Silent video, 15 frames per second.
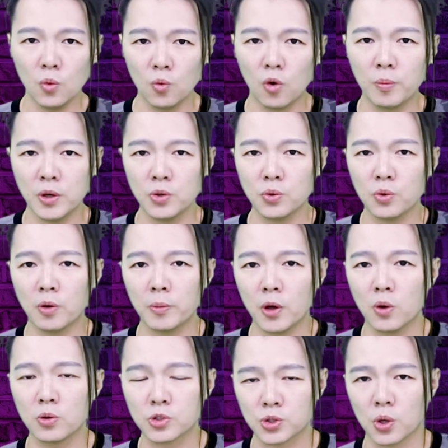我们如果没
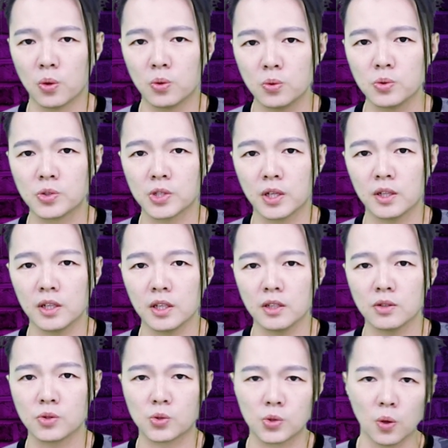有守护真理、
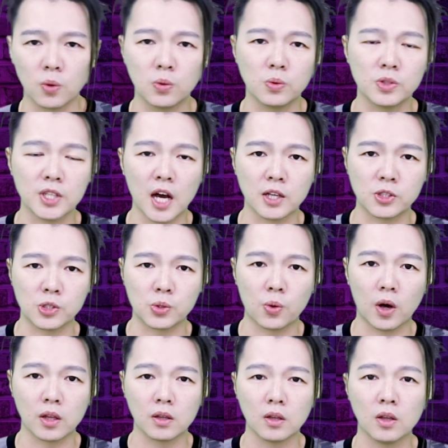守护价值
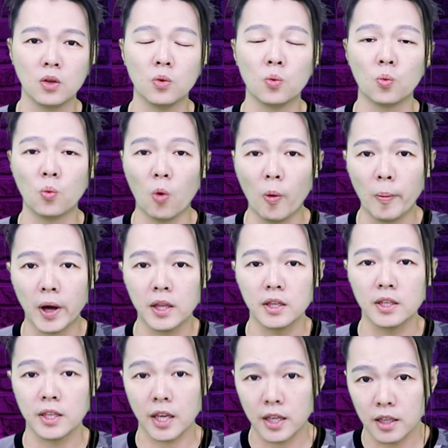观，我们
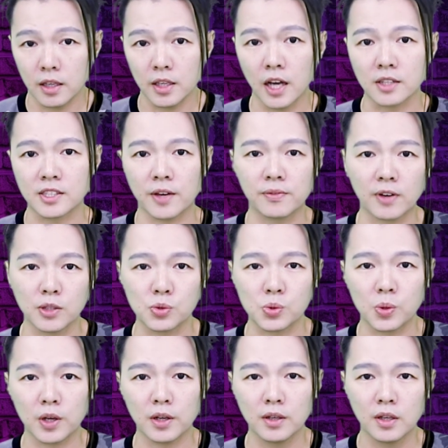也一样在犯
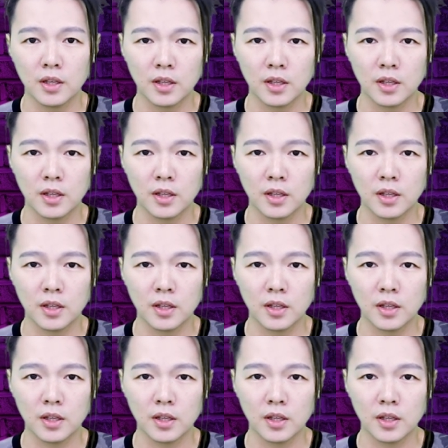罪。